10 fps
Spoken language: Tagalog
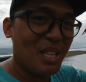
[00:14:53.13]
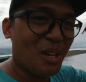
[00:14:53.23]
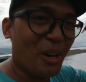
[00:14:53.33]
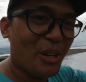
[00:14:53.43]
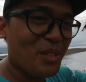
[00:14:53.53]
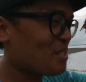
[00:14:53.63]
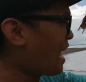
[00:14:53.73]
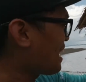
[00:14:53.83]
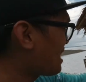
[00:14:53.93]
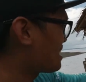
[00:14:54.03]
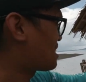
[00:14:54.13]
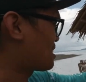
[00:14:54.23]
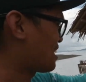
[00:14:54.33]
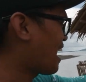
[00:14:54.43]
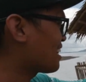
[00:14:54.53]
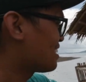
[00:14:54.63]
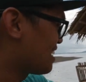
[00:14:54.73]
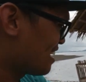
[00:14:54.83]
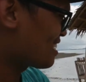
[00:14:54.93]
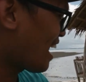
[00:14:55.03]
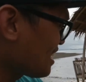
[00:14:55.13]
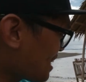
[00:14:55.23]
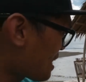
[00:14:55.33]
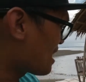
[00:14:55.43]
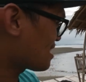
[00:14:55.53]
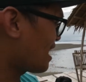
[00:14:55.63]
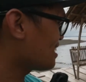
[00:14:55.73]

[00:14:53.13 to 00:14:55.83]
Si Don Dennis. Yan. Sa kanya yan.